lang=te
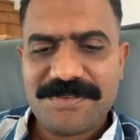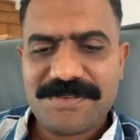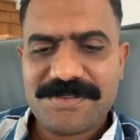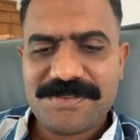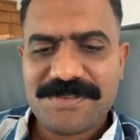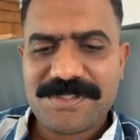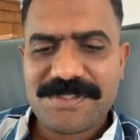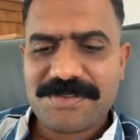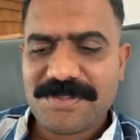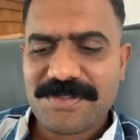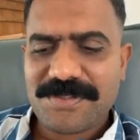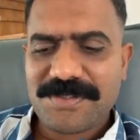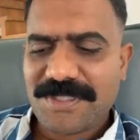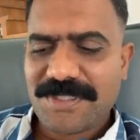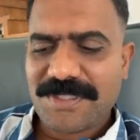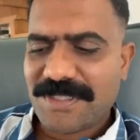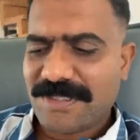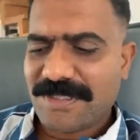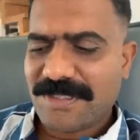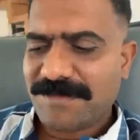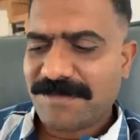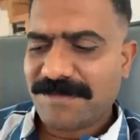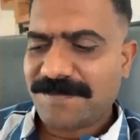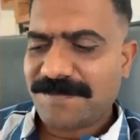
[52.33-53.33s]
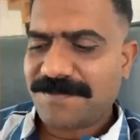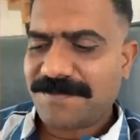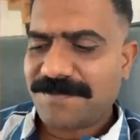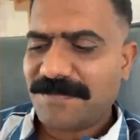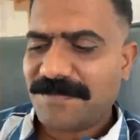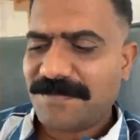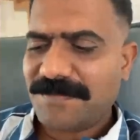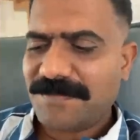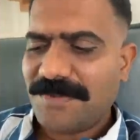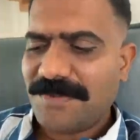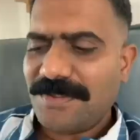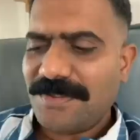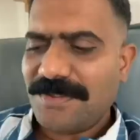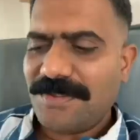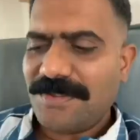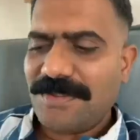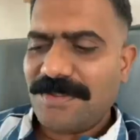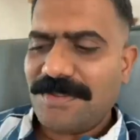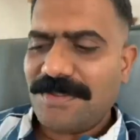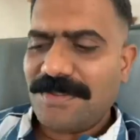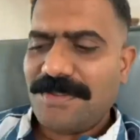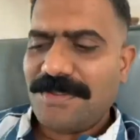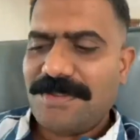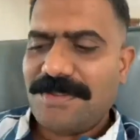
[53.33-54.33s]
ఇవి చేస్తున్న కార్యక్రమం
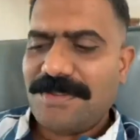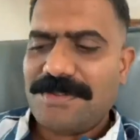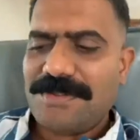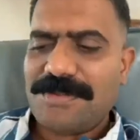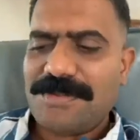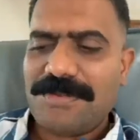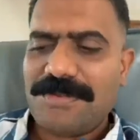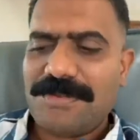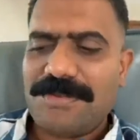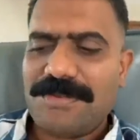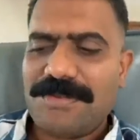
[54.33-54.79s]
సో